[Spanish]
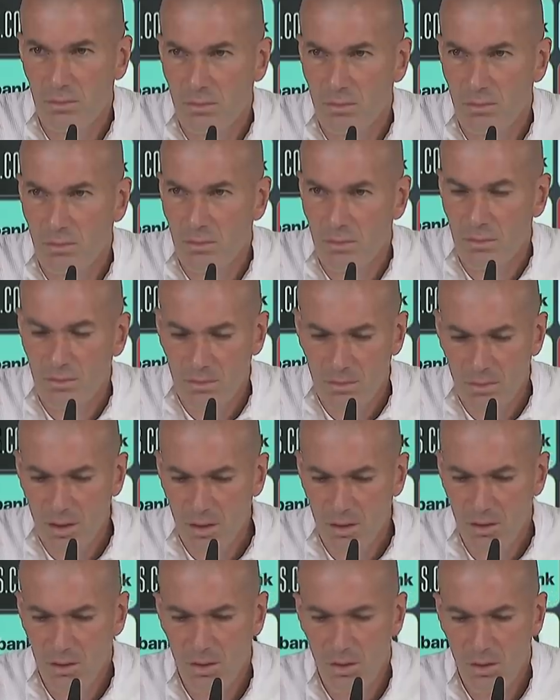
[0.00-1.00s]
ahora más fuertes
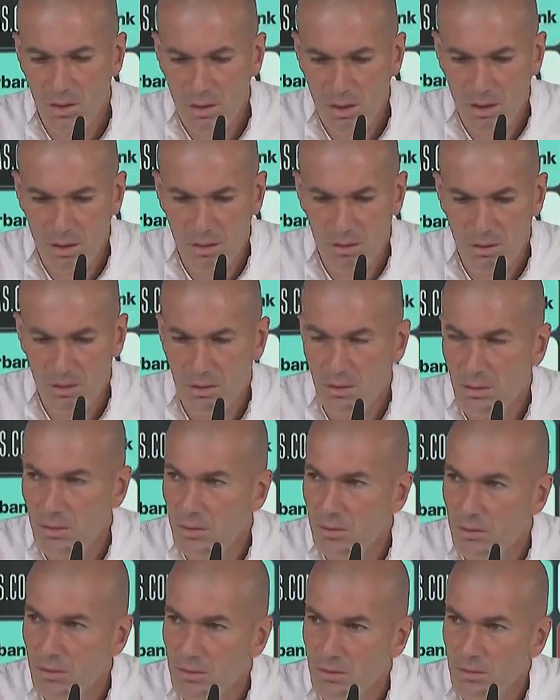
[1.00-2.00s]
no, no o, lo creo. está
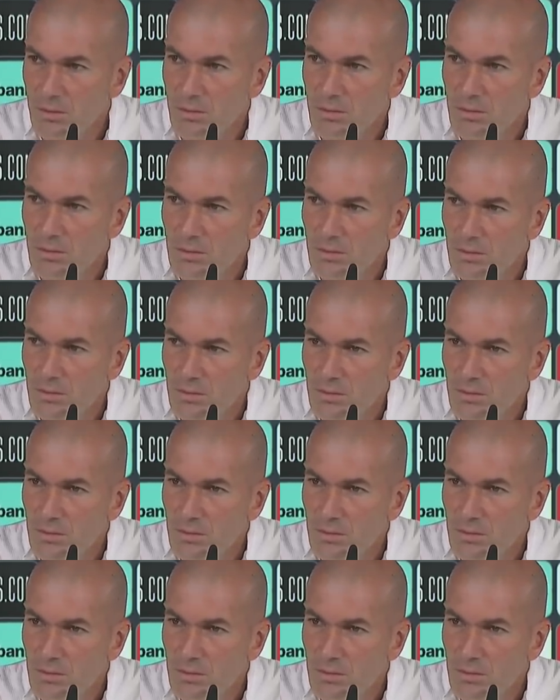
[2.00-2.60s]
todo muy volado.